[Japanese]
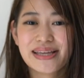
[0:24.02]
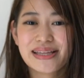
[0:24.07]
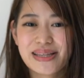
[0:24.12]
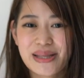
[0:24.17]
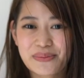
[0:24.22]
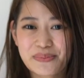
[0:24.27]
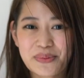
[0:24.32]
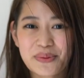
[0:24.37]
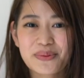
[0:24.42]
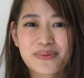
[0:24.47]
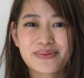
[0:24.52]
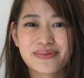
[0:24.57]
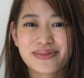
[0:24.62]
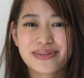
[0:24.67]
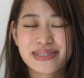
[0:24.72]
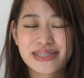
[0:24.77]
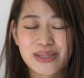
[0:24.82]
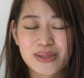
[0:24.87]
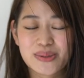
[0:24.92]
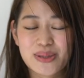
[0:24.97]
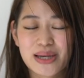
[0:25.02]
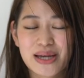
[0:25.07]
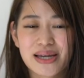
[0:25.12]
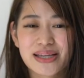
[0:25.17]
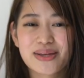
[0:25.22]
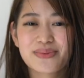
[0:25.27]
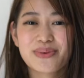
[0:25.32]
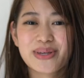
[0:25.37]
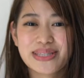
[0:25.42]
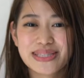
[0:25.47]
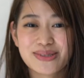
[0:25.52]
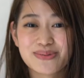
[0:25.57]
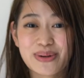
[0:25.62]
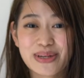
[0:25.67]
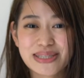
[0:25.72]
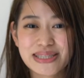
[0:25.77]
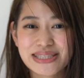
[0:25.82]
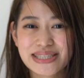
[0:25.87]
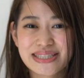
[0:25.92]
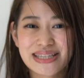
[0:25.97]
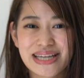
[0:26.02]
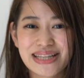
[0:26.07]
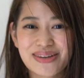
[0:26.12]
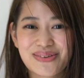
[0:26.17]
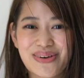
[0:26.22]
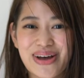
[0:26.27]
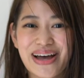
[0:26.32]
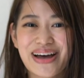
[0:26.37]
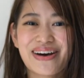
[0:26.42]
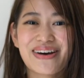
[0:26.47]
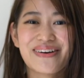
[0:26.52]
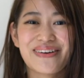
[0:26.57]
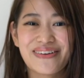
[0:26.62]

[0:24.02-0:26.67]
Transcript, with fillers: でもその中でも一番好きなのは